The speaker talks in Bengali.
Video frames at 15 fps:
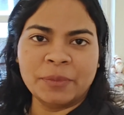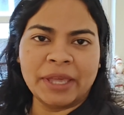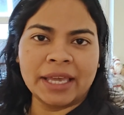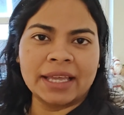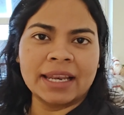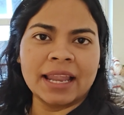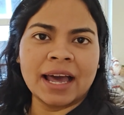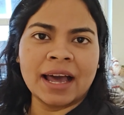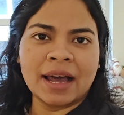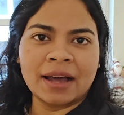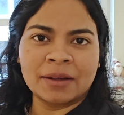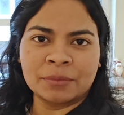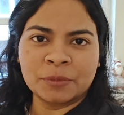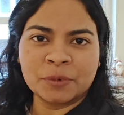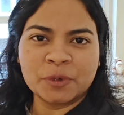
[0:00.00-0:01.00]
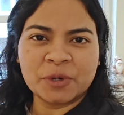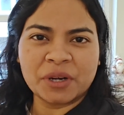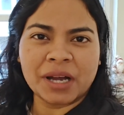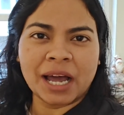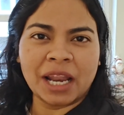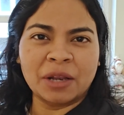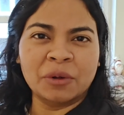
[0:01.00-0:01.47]
মেঘলা মুখ
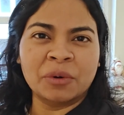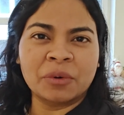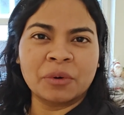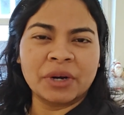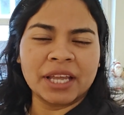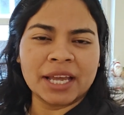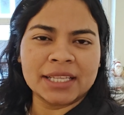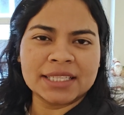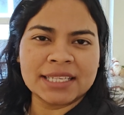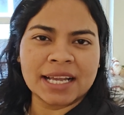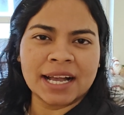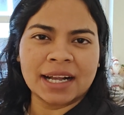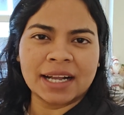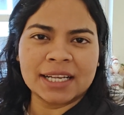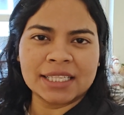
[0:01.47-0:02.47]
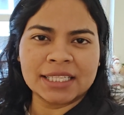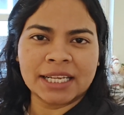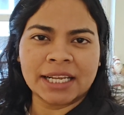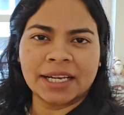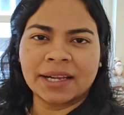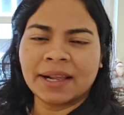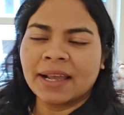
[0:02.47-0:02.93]
কালো করে আছে
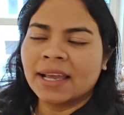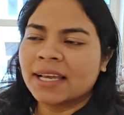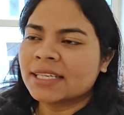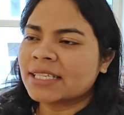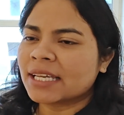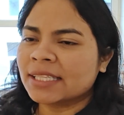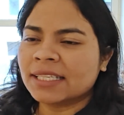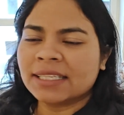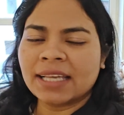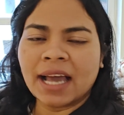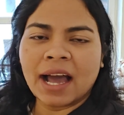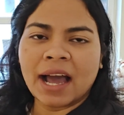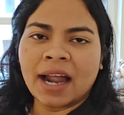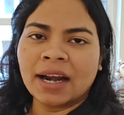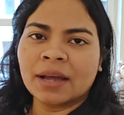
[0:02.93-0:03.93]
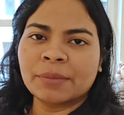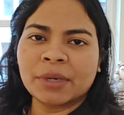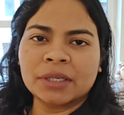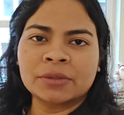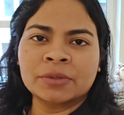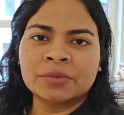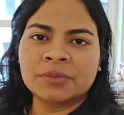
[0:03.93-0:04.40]
আকাশের সেদিনকে আর
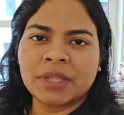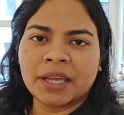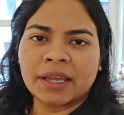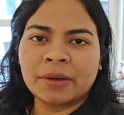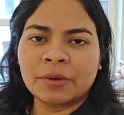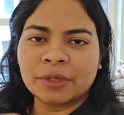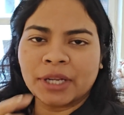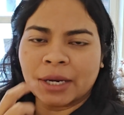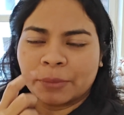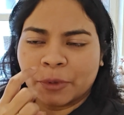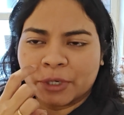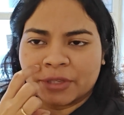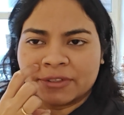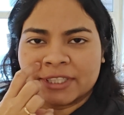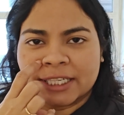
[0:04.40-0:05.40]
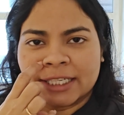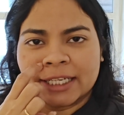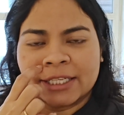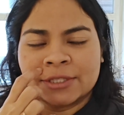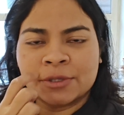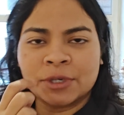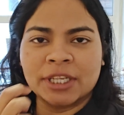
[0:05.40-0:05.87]
আমার ঘুম থেকে ওঠার
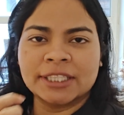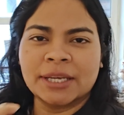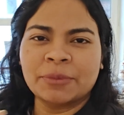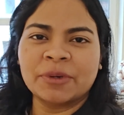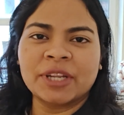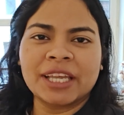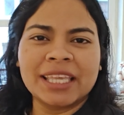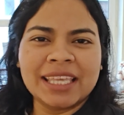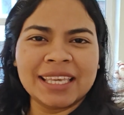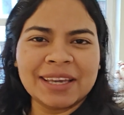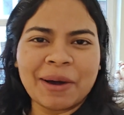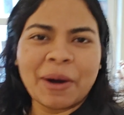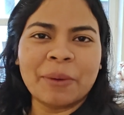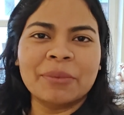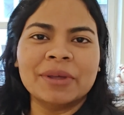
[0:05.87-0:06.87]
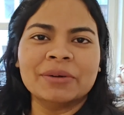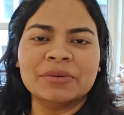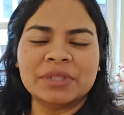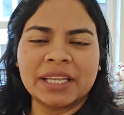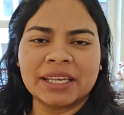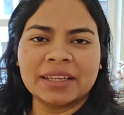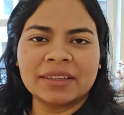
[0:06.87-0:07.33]
মোটিভেশনটাই চলে যায় মনে কি হবে
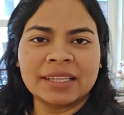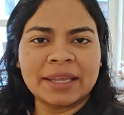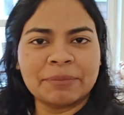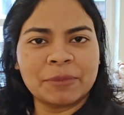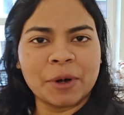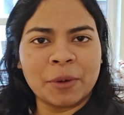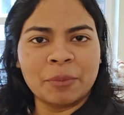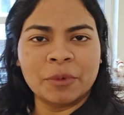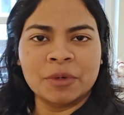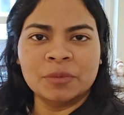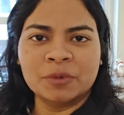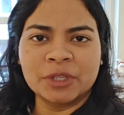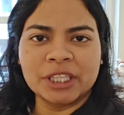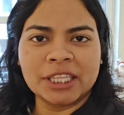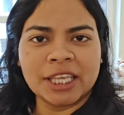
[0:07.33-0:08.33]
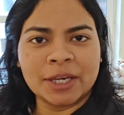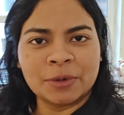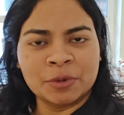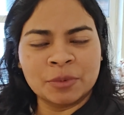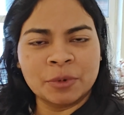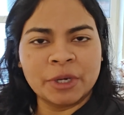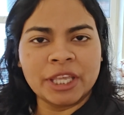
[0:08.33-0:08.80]
উঠে লেপ কম্বল মুড়ি দিয়ে
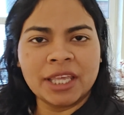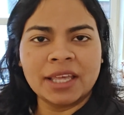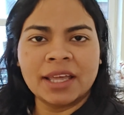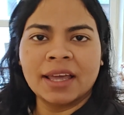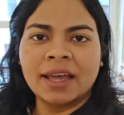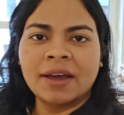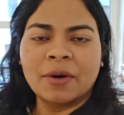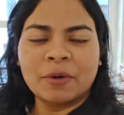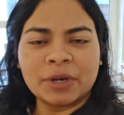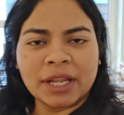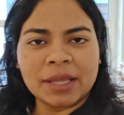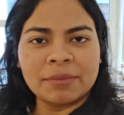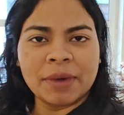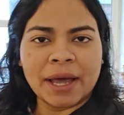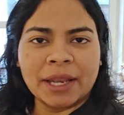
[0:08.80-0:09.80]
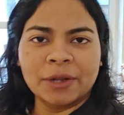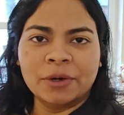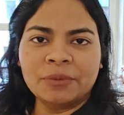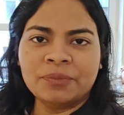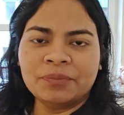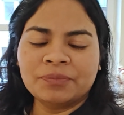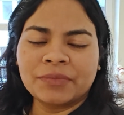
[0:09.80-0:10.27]
ঘুমোই ওটাই ভালো